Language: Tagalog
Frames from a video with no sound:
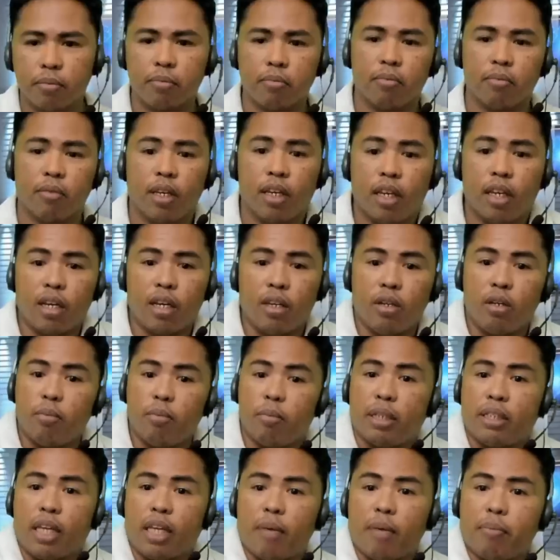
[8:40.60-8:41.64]
Ayan no,
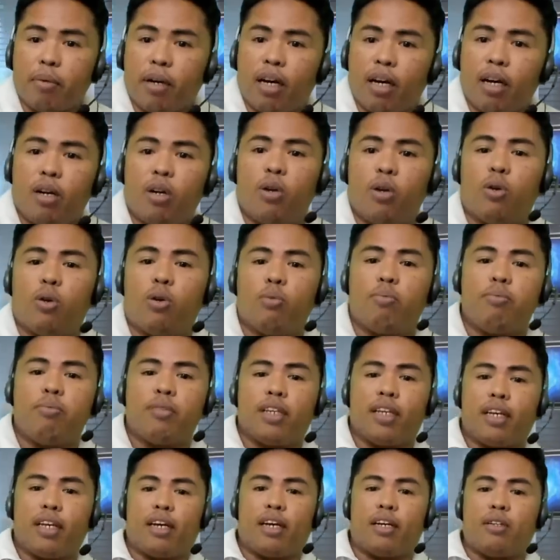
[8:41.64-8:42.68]
matapang ang loob
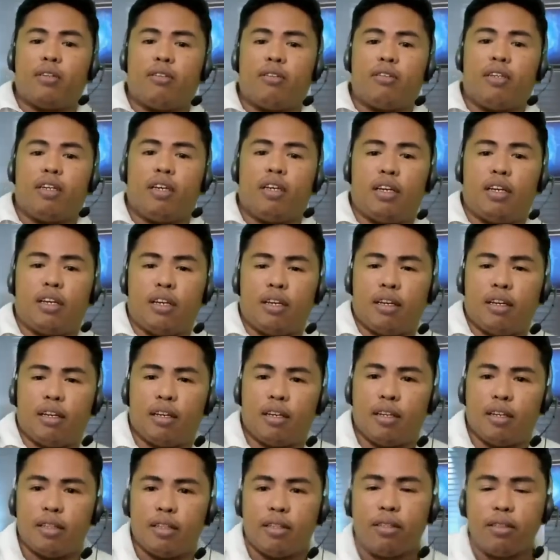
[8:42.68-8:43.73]
ni ano
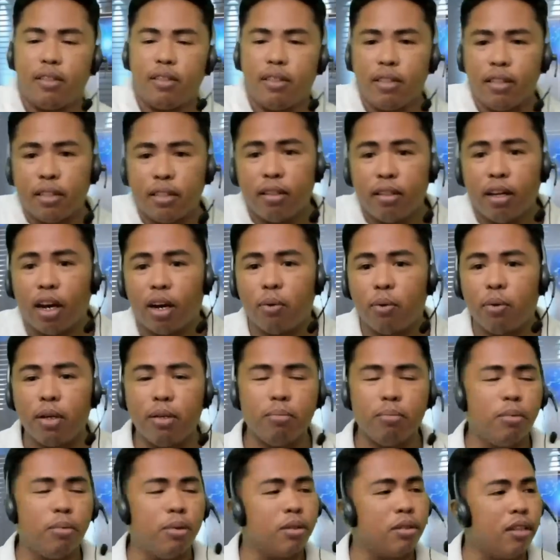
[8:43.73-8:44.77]
ni ni
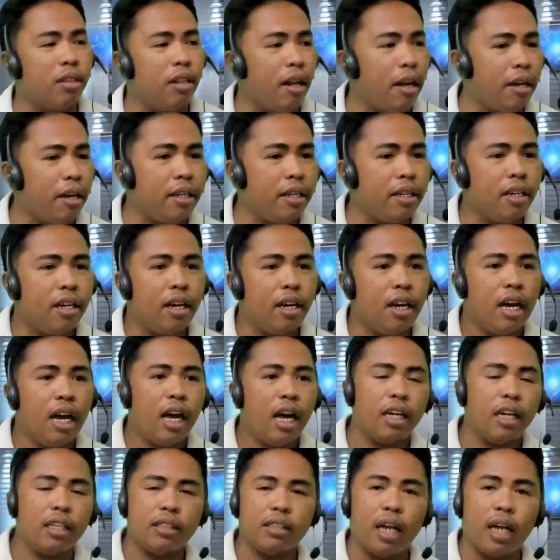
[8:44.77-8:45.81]
Darwin Butlay.
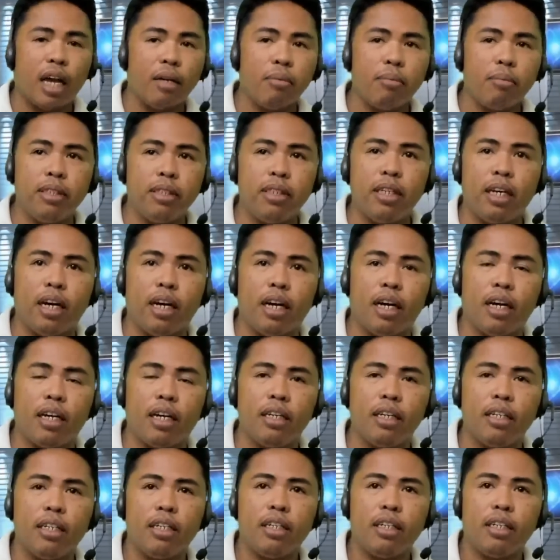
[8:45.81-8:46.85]
Ang sabi
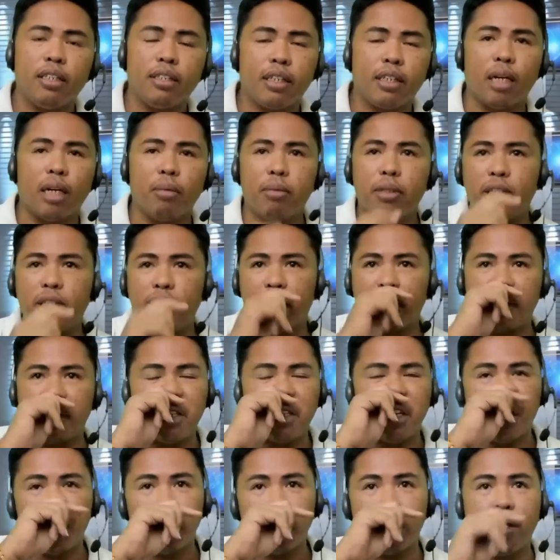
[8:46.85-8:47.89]
niya, sabi ni Brother
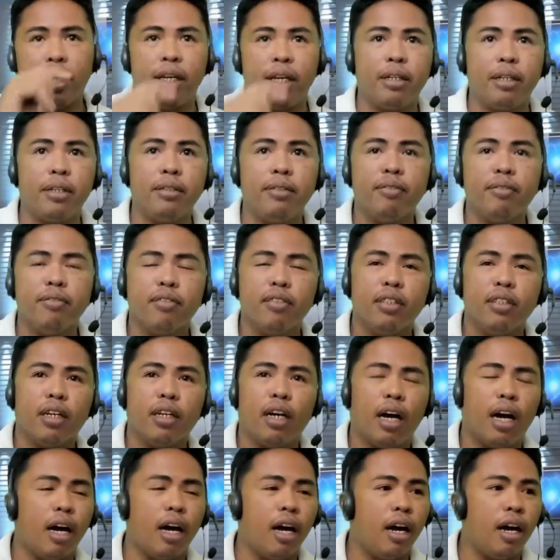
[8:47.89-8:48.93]
Darwin,
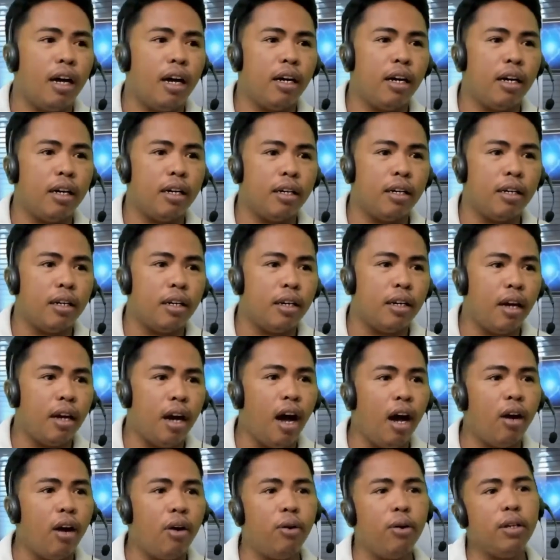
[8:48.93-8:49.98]
Uh,
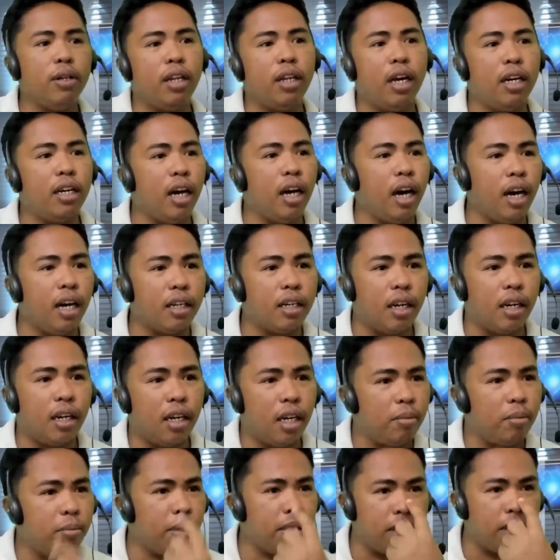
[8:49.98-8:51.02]
ako'y nag-aral
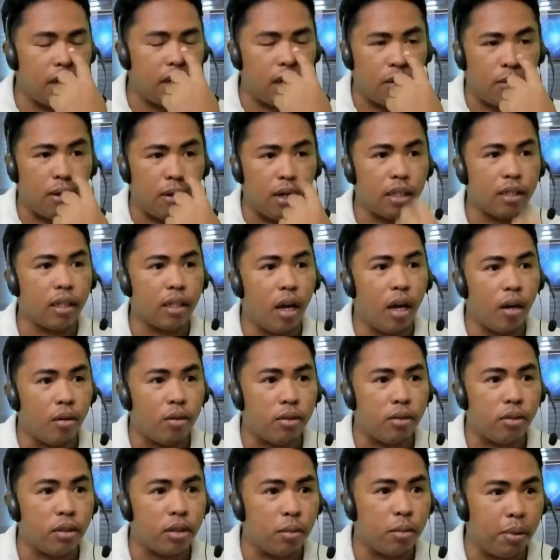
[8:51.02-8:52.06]
labing dalawang taon
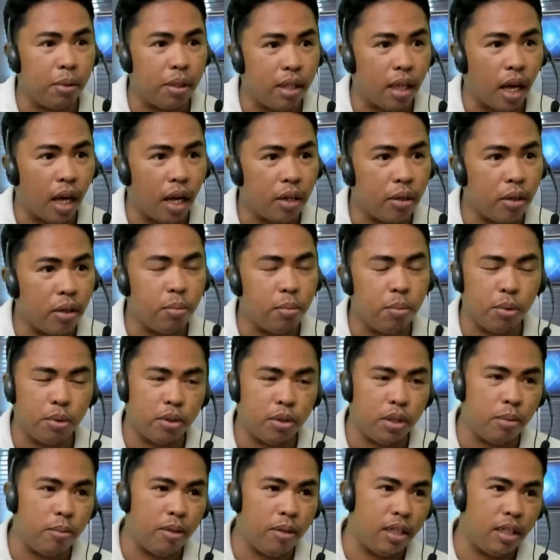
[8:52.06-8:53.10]
sa seminaryo,
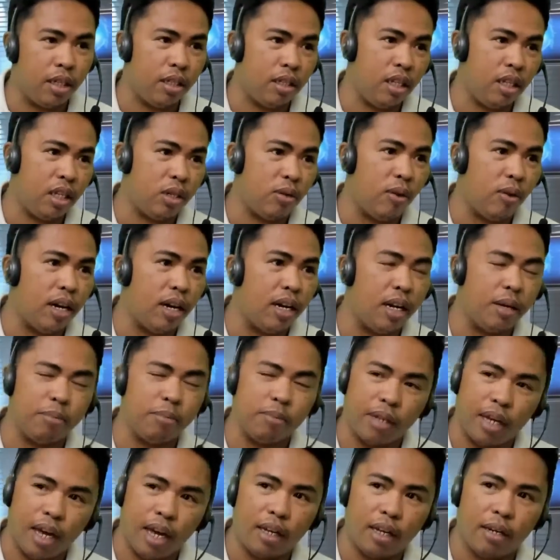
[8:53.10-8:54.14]
imposibleng hindi ko alam
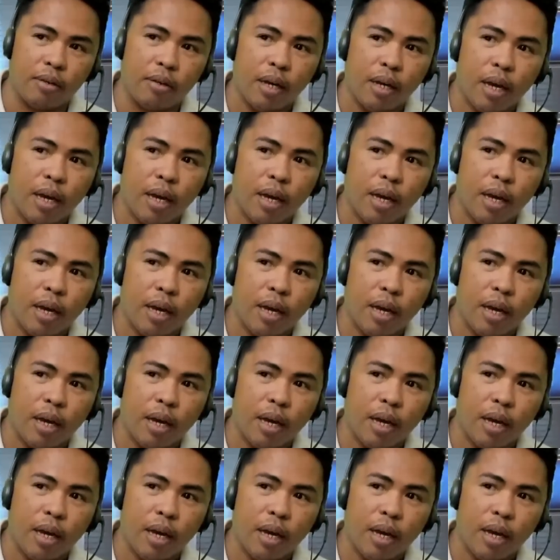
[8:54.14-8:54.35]
yan.